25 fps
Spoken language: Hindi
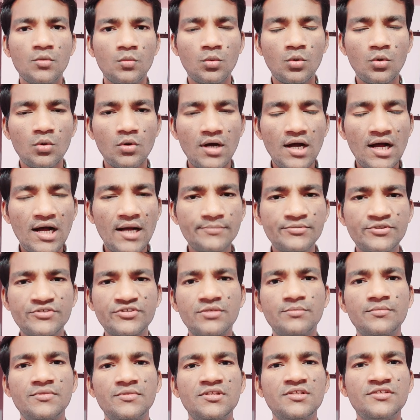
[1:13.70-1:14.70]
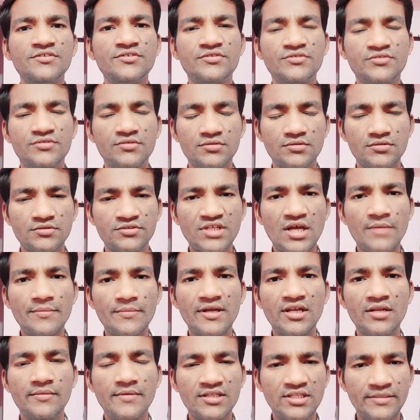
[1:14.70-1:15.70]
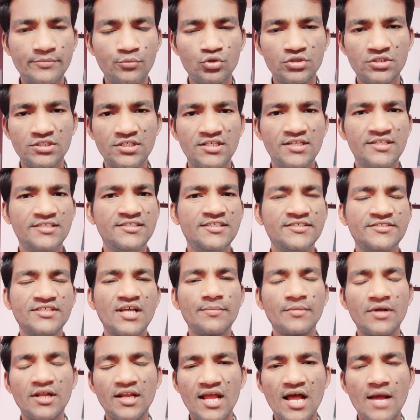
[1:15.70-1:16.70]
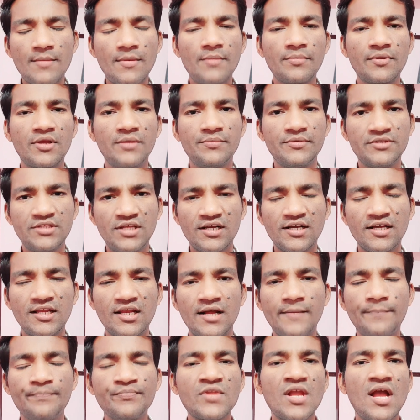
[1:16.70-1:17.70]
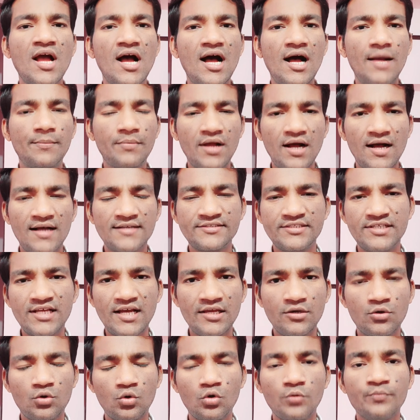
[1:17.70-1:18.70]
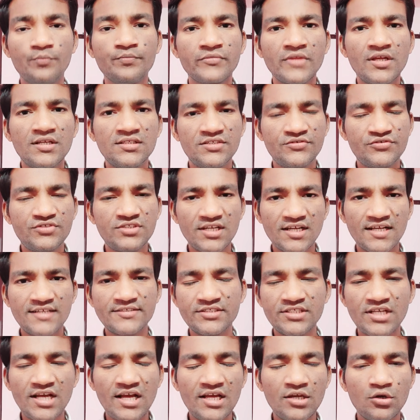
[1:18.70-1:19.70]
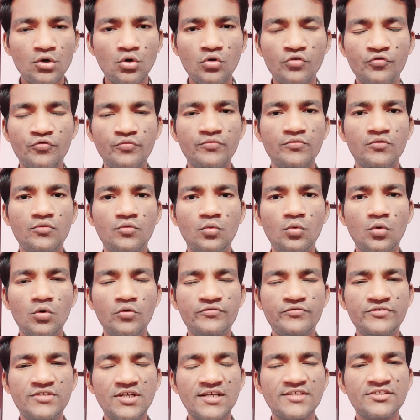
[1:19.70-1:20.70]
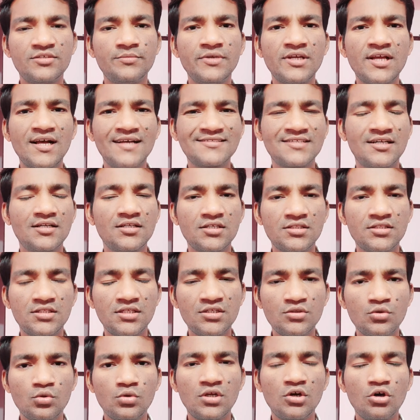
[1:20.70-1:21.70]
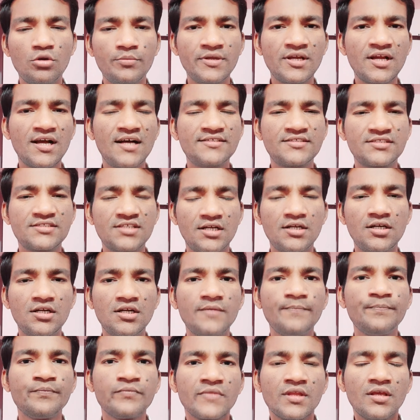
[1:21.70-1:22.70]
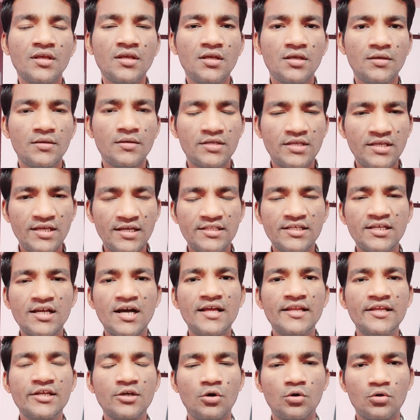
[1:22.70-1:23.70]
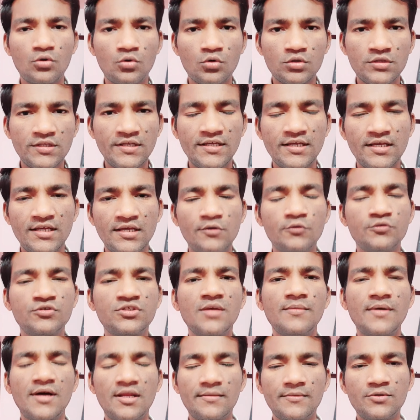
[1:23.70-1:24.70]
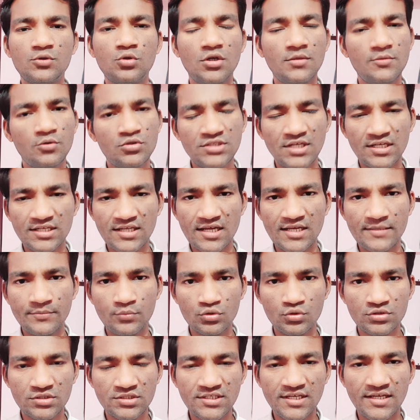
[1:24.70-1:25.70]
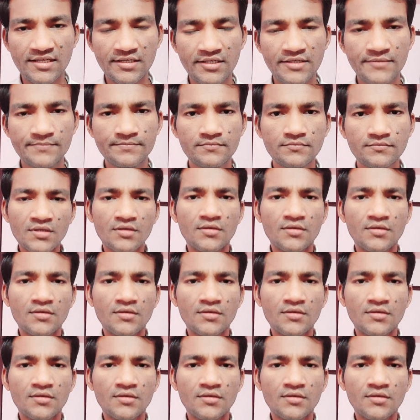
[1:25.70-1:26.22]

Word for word: वो आपसे संबंधित सामान्य बातें पूछी जा रही है जैसे आपका नाम आपके पिता का नाम आप कहाँ से आए हो जिस जगह से आए हो वो जगह से विकासखंड कितनी दूर है और विकासखंड के अधिकारी कौन होते हैं उसके बारे में थोड़ी बहुत जानकारी पूछी जाएगी